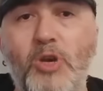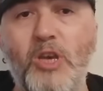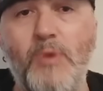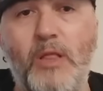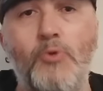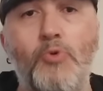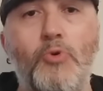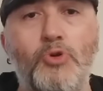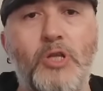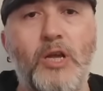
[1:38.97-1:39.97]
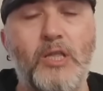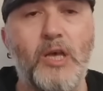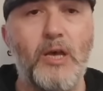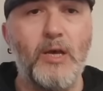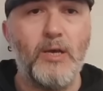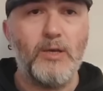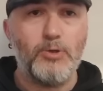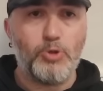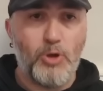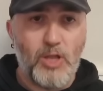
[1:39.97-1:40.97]
kıymetli hukukçular da
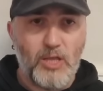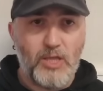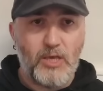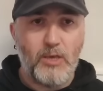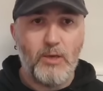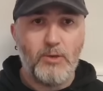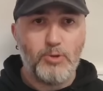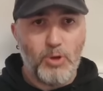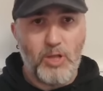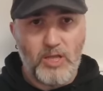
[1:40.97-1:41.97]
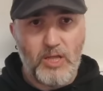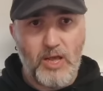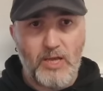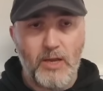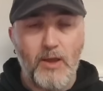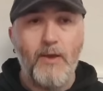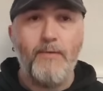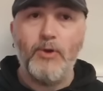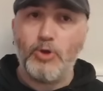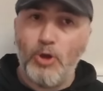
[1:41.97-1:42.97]
söyledik, söylediler
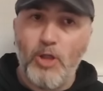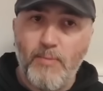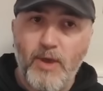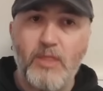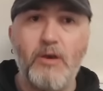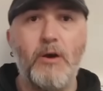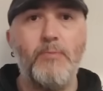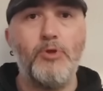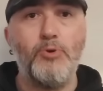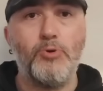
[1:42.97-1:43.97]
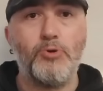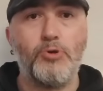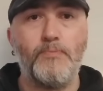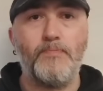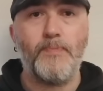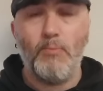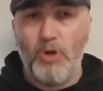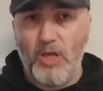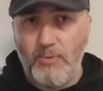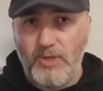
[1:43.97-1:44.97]
ve söylemeye devam ediyoruz.
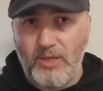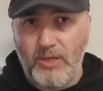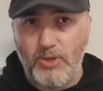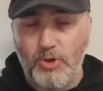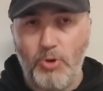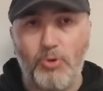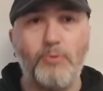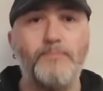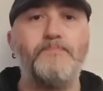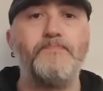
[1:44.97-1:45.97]
Burada bir sıkıntı yok.